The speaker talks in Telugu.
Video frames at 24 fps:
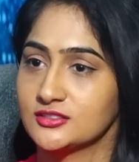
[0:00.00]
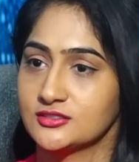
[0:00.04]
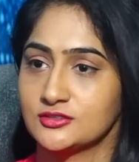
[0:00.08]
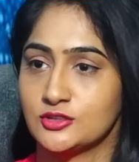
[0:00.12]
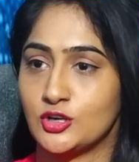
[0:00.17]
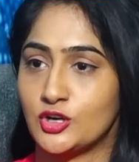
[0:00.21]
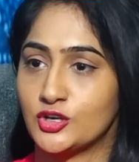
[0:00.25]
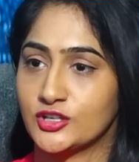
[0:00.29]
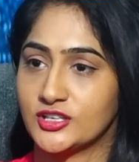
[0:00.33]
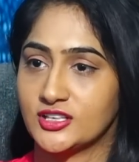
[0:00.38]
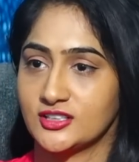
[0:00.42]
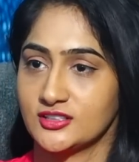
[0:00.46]

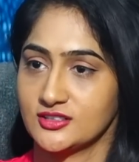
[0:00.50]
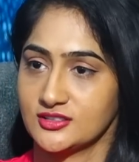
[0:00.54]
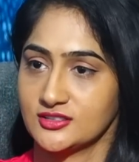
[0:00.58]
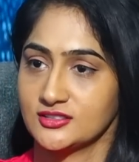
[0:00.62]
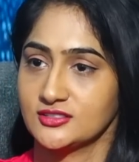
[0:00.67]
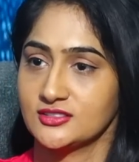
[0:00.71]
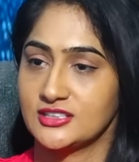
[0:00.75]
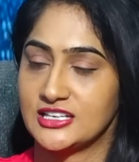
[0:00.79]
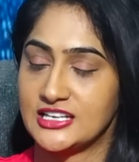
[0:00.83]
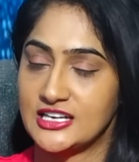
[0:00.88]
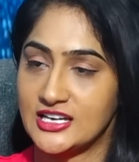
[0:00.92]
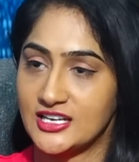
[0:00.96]
డాటర్
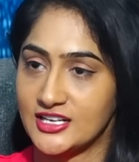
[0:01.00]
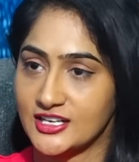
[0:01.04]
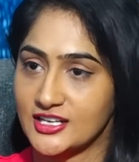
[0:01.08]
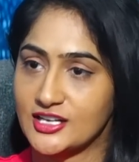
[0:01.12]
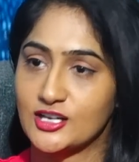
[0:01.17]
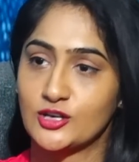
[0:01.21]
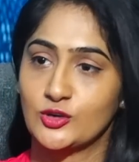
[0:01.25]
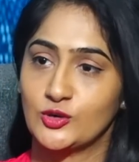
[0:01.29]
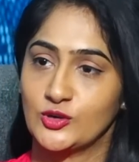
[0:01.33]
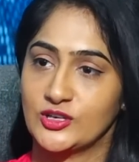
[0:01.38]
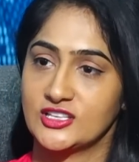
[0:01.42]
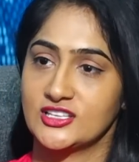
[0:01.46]
నిహారిక
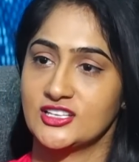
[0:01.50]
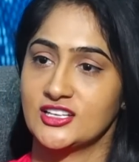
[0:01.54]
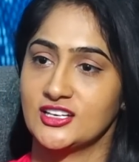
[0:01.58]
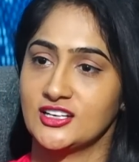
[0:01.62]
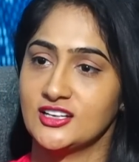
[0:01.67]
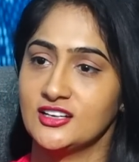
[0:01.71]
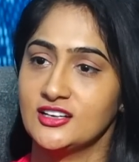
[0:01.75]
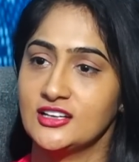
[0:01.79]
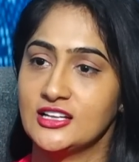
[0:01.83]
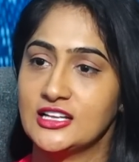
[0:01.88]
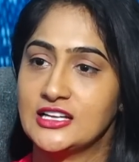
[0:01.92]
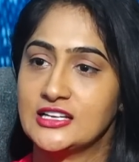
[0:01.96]
కొనిదెల
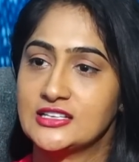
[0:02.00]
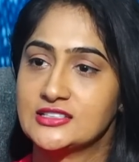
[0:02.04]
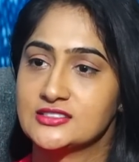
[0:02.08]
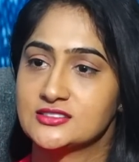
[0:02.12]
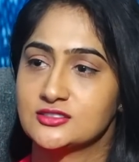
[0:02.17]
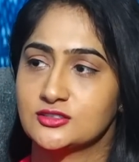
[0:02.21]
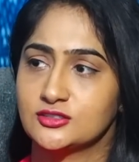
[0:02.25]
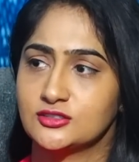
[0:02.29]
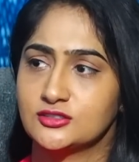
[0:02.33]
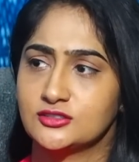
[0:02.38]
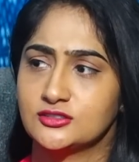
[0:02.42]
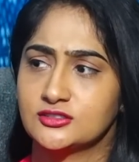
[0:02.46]

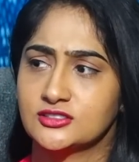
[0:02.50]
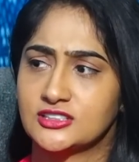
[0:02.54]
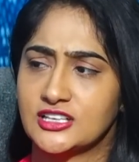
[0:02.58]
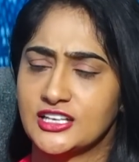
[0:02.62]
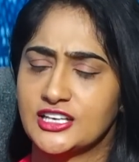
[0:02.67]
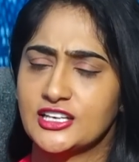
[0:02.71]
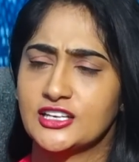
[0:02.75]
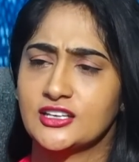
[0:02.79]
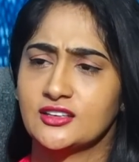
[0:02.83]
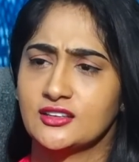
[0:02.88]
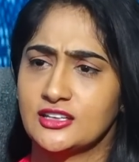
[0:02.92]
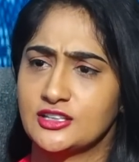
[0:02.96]
సో
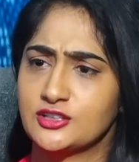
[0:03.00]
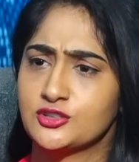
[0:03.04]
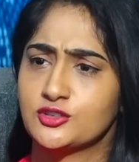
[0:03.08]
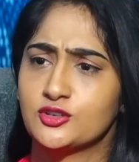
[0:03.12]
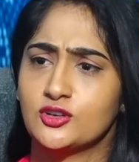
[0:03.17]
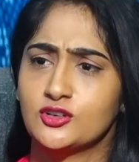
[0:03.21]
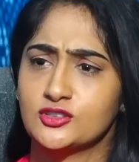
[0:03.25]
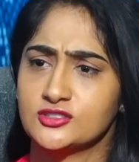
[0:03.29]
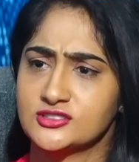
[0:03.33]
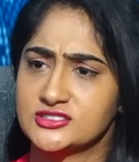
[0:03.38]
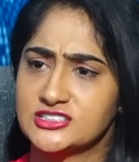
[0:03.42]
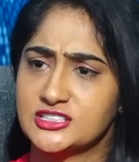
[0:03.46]
కానీ ఎందుకో
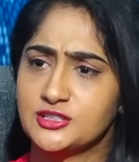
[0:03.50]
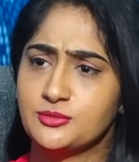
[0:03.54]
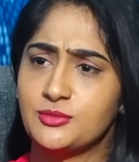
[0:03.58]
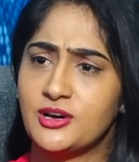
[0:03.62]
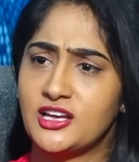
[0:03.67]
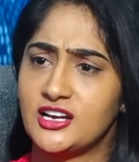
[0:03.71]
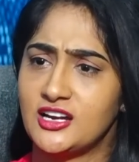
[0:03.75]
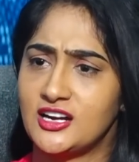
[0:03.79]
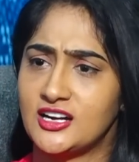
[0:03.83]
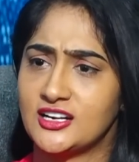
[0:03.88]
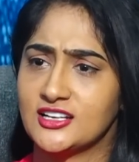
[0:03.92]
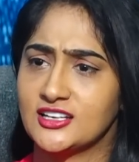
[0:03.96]

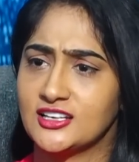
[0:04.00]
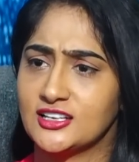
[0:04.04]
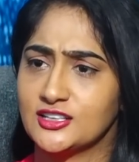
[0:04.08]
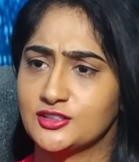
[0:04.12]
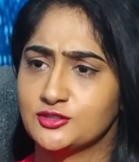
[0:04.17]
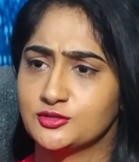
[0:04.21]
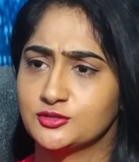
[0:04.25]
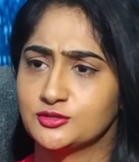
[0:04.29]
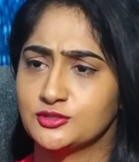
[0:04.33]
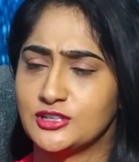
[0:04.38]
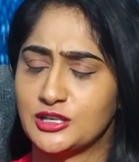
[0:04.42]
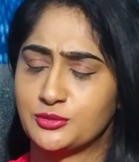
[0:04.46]
సినిమాలు
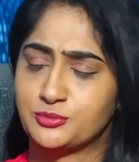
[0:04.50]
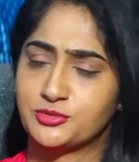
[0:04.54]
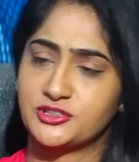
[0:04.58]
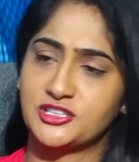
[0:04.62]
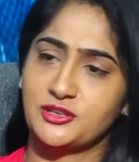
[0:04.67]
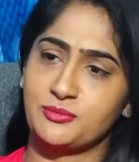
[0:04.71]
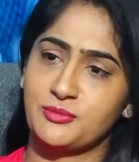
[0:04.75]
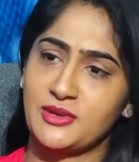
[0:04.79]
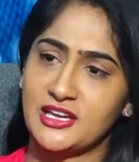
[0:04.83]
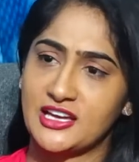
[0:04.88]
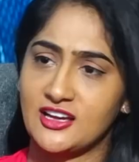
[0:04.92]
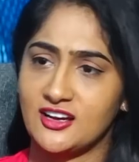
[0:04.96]
ఆడలేదు లేకపోతే
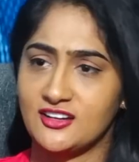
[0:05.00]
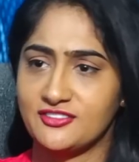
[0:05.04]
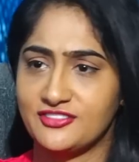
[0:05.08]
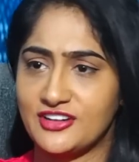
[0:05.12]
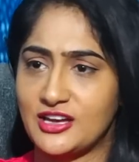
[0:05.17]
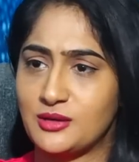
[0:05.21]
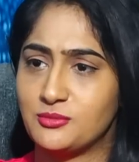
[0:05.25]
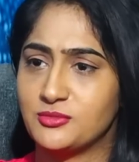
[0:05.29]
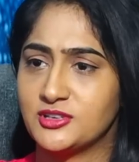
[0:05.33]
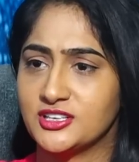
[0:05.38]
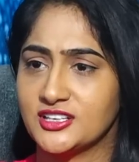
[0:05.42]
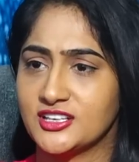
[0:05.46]
మెగా
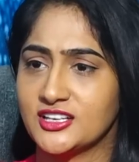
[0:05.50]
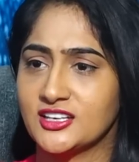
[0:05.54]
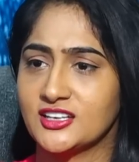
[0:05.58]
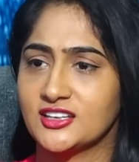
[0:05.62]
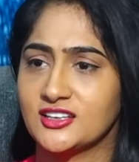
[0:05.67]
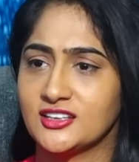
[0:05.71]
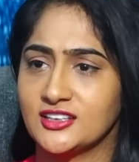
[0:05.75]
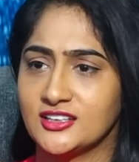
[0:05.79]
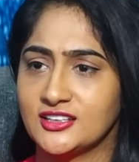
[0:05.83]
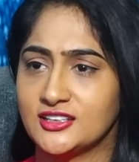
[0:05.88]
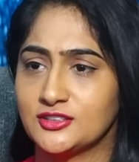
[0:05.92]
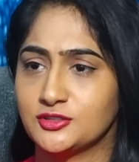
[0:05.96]
ఫ్యామిలీనే
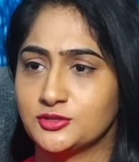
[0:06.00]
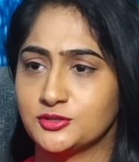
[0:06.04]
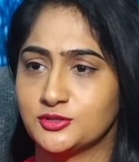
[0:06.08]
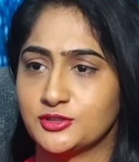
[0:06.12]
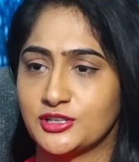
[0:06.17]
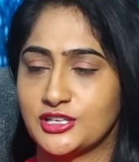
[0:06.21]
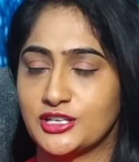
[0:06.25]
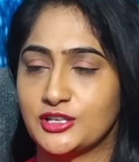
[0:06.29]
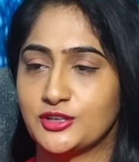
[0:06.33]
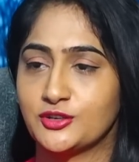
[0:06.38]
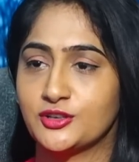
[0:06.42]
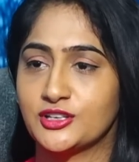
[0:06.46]
ఇటు
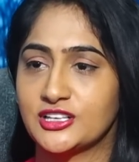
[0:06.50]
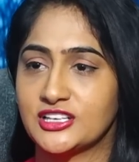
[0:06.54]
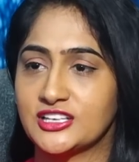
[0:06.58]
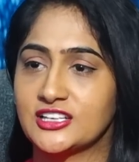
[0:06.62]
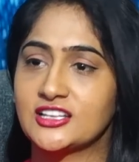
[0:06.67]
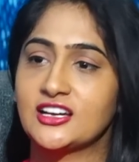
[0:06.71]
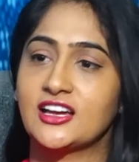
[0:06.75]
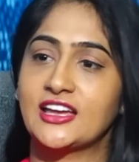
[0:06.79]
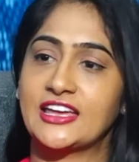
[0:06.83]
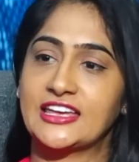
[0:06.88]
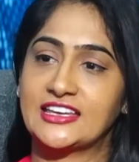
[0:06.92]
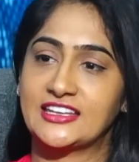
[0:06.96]

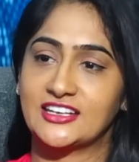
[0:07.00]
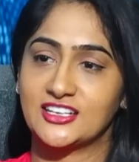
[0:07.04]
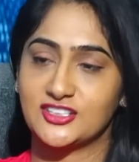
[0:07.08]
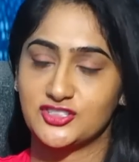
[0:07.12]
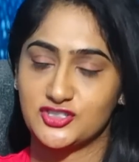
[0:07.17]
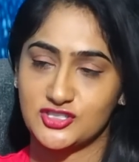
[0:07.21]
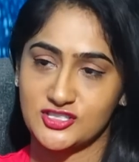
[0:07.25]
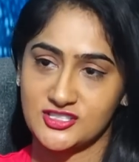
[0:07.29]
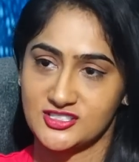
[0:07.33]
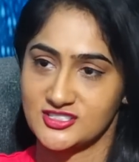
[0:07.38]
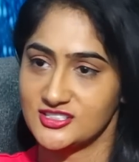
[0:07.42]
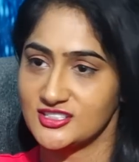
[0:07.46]
హీరోయిన్గా ఎంకరేజ్
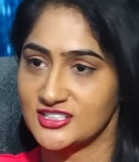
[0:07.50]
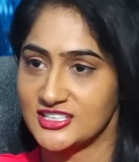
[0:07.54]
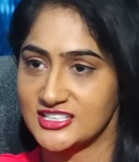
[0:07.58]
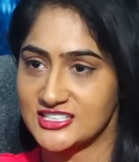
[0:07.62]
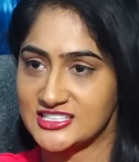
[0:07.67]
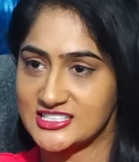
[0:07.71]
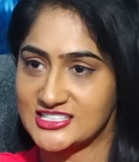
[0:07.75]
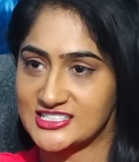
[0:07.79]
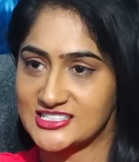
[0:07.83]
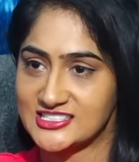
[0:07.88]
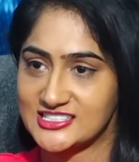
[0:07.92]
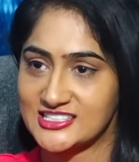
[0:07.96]
చేసినట్టే
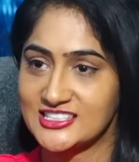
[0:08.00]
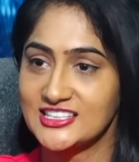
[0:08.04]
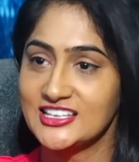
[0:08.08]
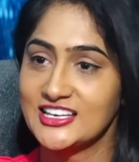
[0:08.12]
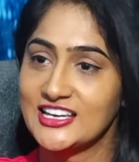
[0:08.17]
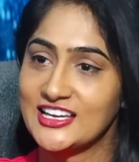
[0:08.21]
చేసి